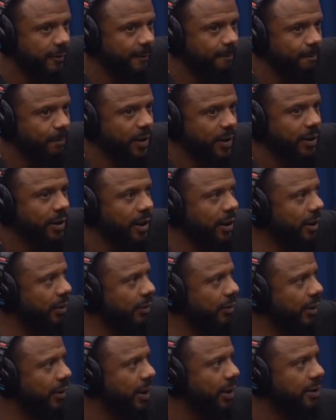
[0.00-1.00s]

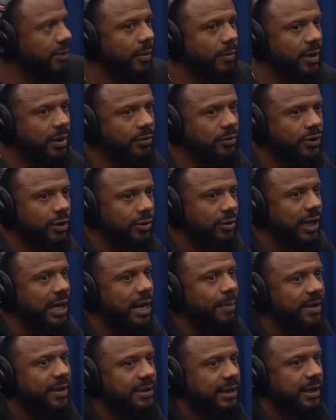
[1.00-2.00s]
Entendeu? Tomando um tiro na
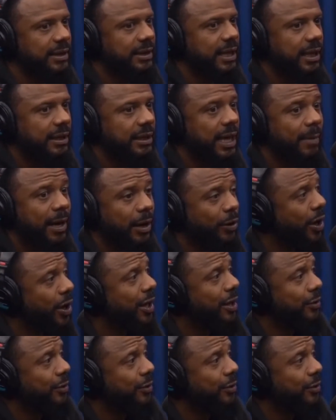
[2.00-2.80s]
cabeça em, tra em, trabalho.